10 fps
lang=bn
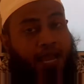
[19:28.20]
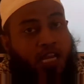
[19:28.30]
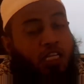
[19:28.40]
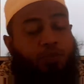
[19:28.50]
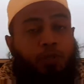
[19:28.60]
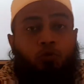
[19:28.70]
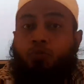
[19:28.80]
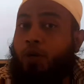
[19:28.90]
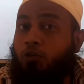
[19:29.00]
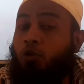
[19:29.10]
আইএইচপি
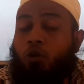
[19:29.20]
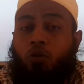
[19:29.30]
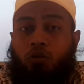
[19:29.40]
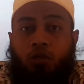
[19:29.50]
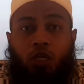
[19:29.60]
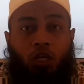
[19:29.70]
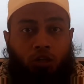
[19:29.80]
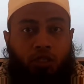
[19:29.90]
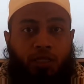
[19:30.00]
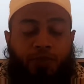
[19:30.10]
উৎপন্ন হলো
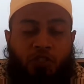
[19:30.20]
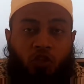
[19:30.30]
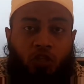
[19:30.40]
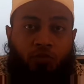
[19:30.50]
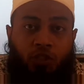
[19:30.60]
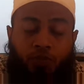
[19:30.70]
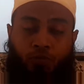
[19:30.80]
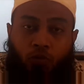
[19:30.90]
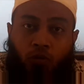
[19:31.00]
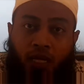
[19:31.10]
অর্থাৎ পিস্টনের মধ্যে
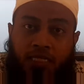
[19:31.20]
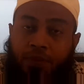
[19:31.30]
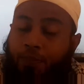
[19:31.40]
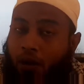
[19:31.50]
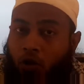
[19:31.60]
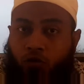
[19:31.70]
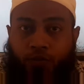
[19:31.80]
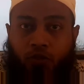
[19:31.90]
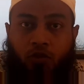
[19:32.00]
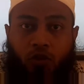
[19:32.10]
টোটাল যে পাওয়ার
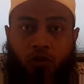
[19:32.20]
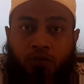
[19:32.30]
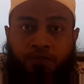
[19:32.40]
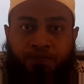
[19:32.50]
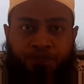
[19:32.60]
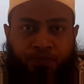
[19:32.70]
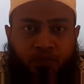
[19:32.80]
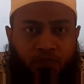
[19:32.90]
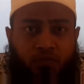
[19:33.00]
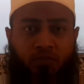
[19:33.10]
উৎপাদন হলো
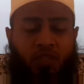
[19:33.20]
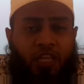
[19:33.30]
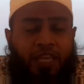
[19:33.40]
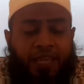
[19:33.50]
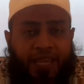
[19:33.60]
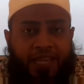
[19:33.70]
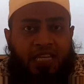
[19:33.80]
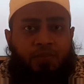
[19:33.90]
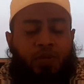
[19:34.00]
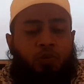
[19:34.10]

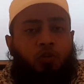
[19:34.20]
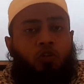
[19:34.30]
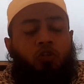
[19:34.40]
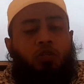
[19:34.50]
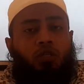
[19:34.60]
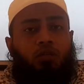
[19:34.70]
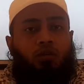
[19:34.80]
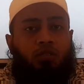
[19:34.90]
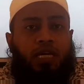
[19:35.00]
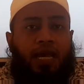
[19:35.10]
এটা বিভিন্ন
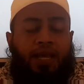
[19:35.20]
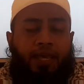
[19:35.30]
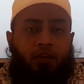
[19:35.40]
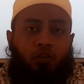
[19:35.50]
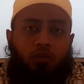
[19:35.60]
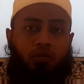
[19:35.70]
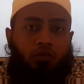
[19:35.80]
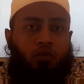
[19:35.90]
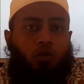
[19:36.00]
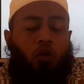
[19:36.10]
জায়গায়
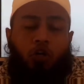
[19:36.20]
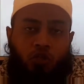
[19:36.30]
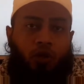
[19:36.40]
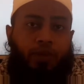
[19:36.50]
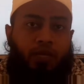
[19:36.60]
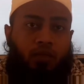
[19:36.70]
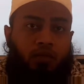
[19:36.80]
লস হবে